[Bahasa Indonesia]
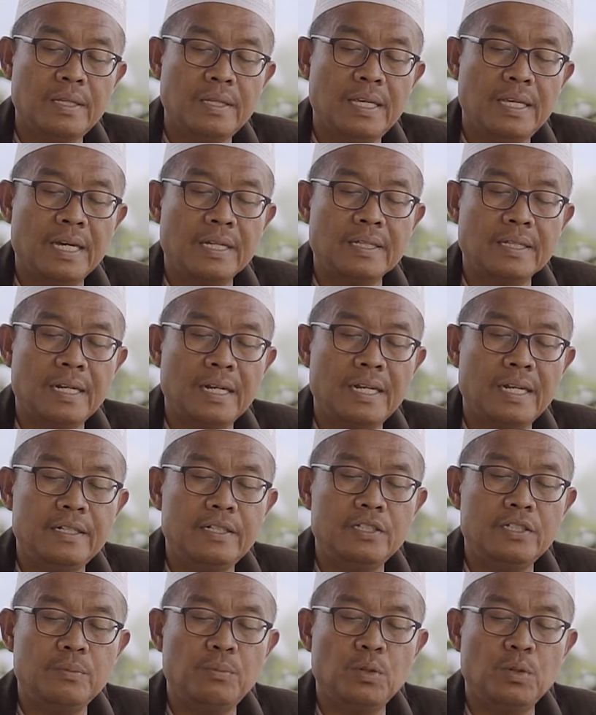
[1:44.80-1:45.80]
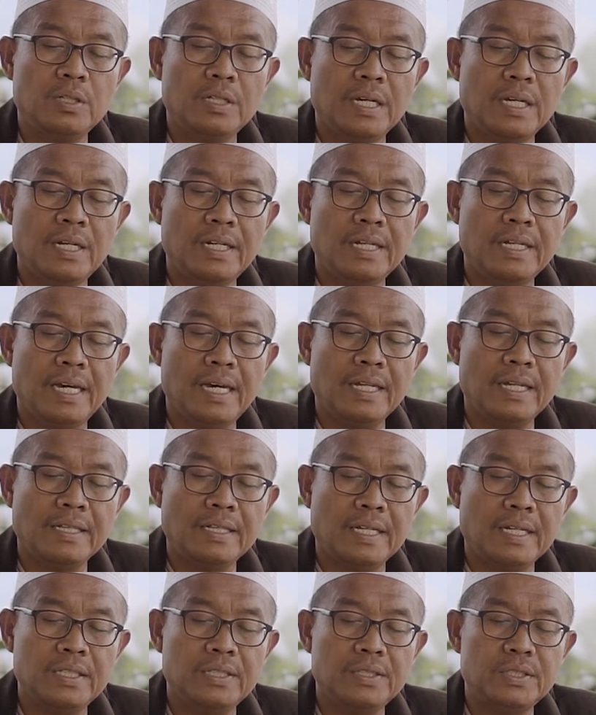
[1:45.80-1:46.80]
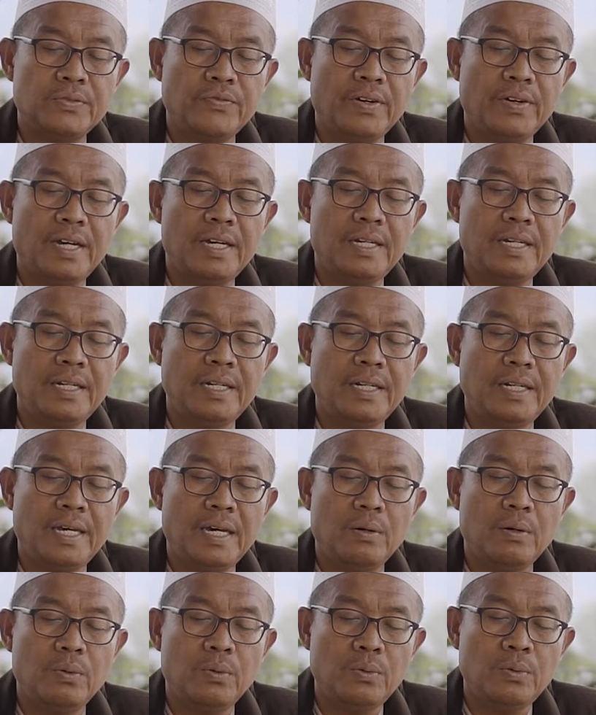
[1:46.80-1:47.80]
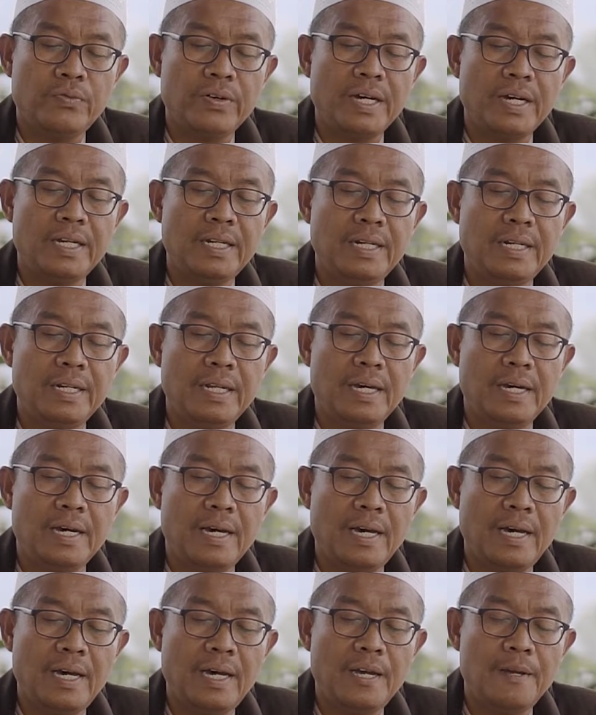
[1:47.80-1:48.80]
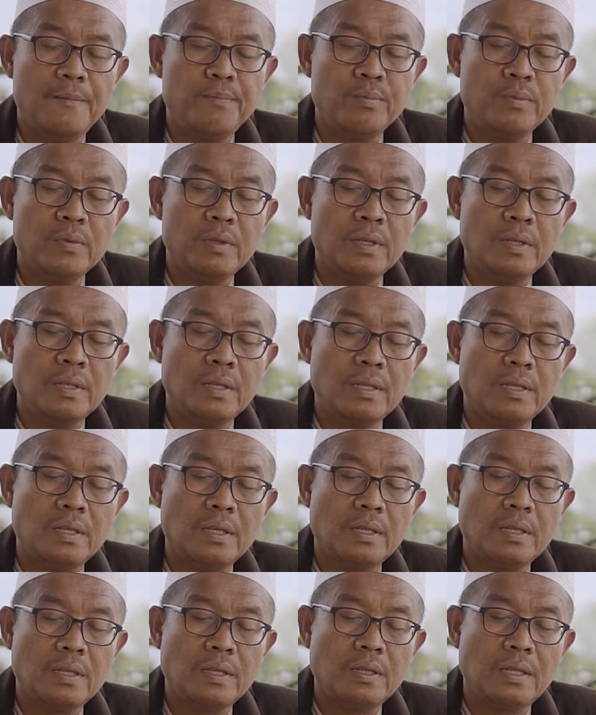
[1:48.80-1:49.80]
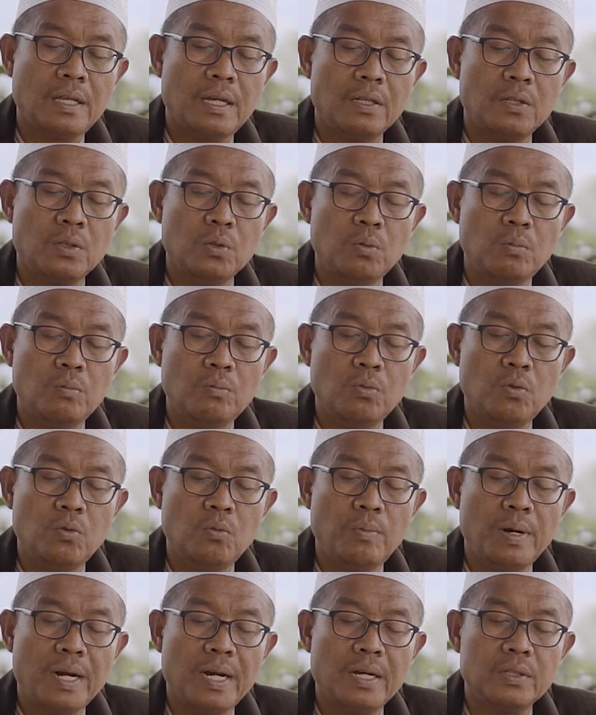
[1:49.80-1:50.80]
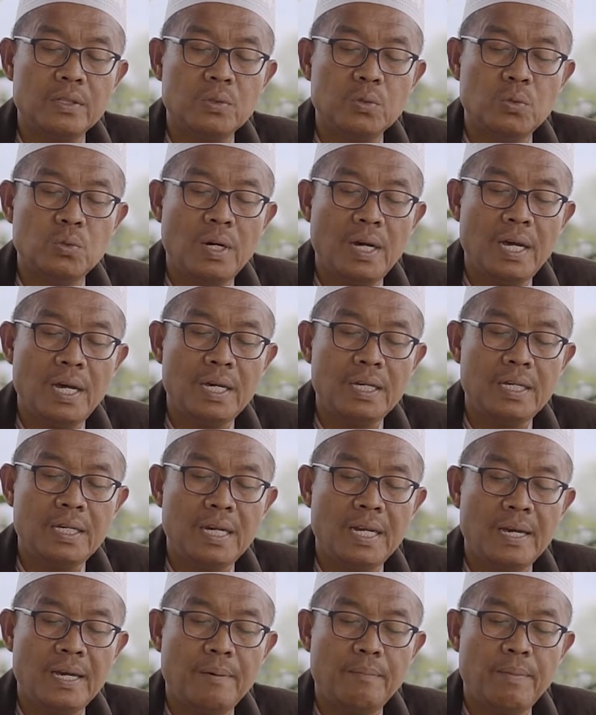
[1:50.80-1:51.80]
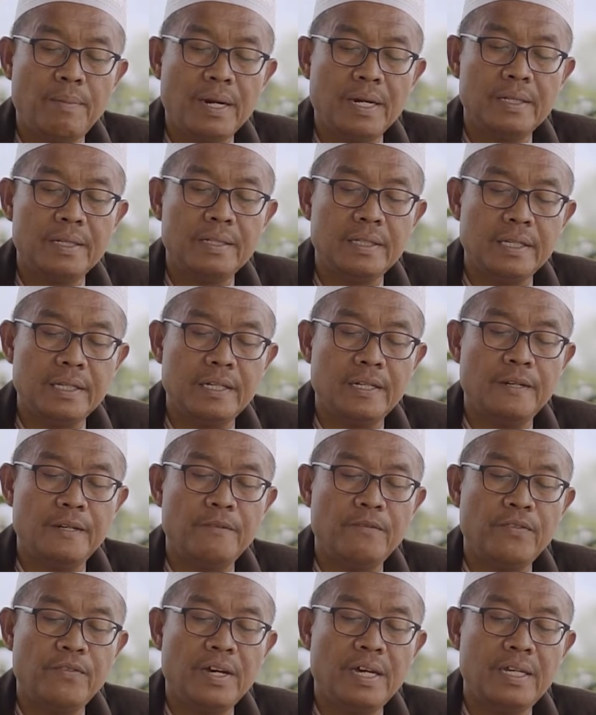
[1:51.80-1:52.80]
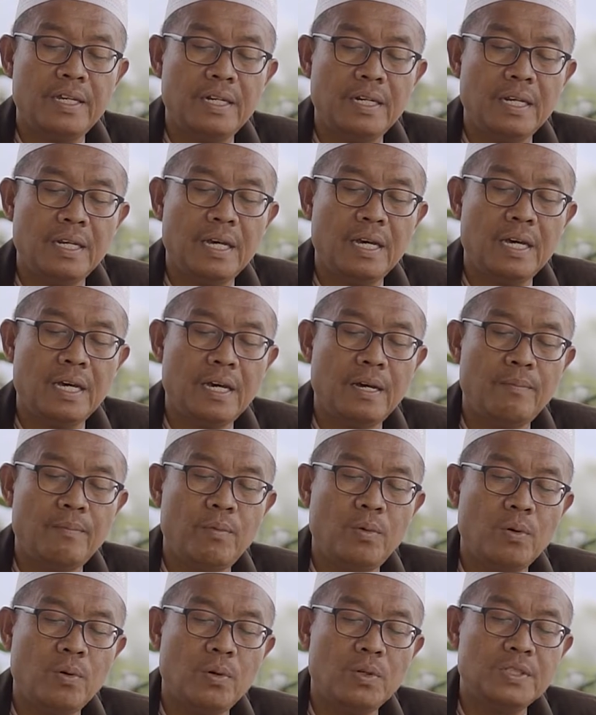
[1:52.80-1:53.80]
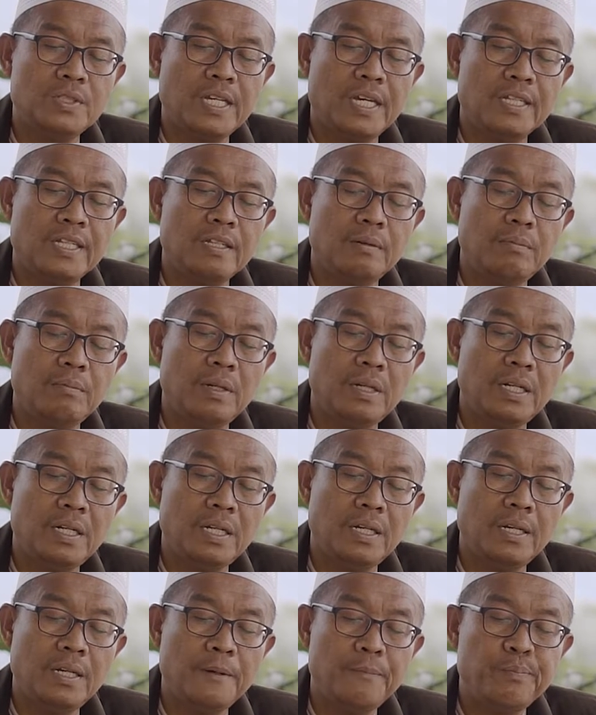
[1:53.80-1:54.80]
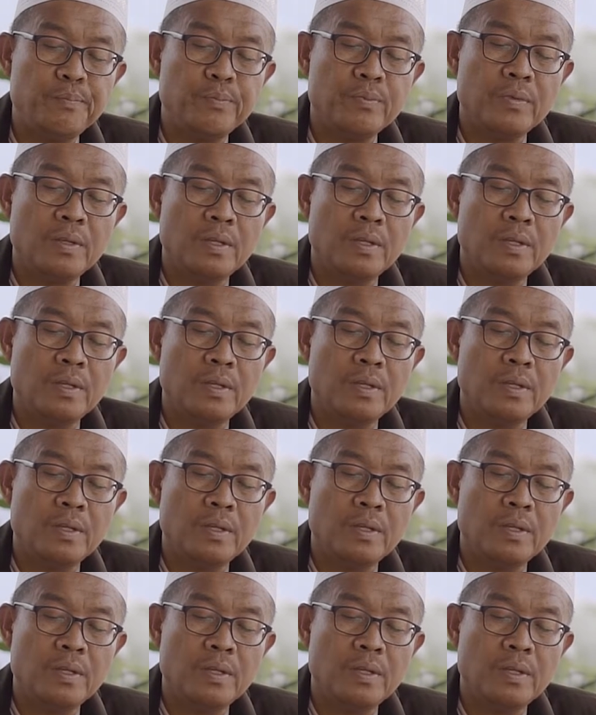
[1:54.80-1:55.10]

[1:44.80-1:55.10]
yang telah disebutkan di atas. Fa innahu fa innaha tadummu ba'duha ila ba'din. Fa innaha mongko sak temene